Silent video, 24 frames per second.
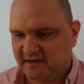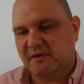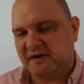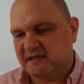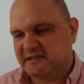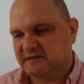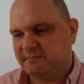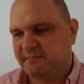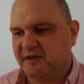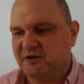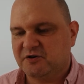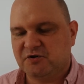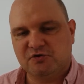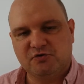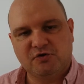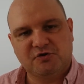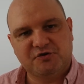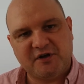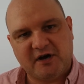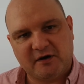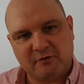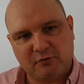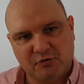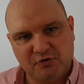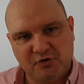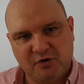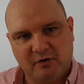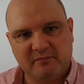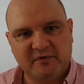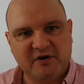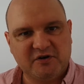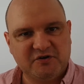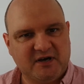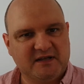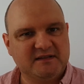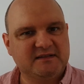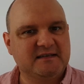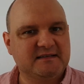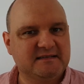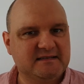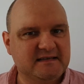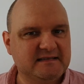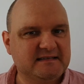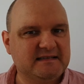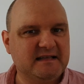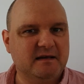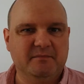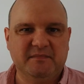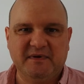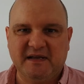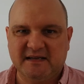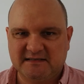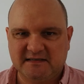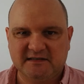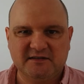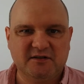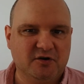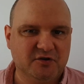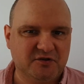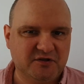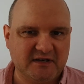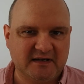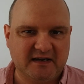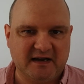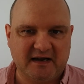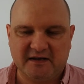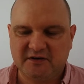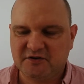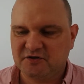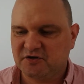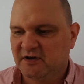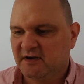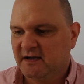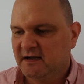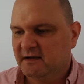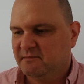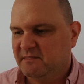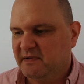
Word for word: Po raz pierwszy dotarło do mnie, że antysystem nie chce tego tykać,